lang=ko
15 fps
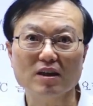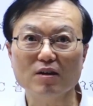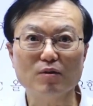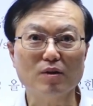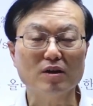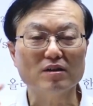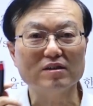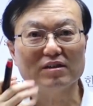
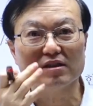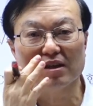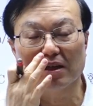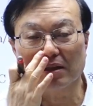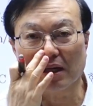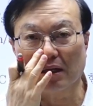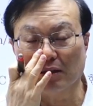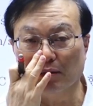사용하는
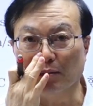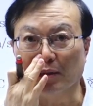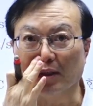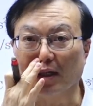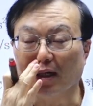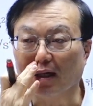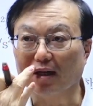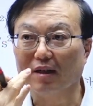
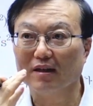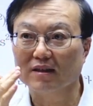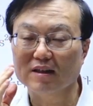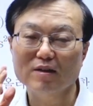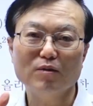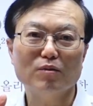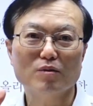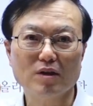단위입니다.
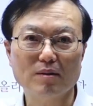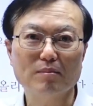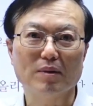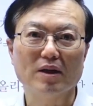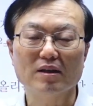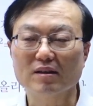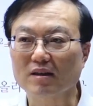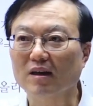킬로그램,
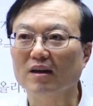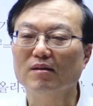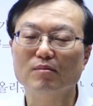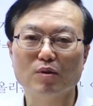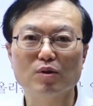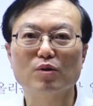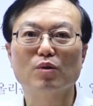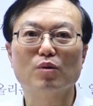메타
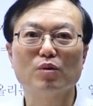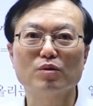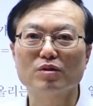뭐 이런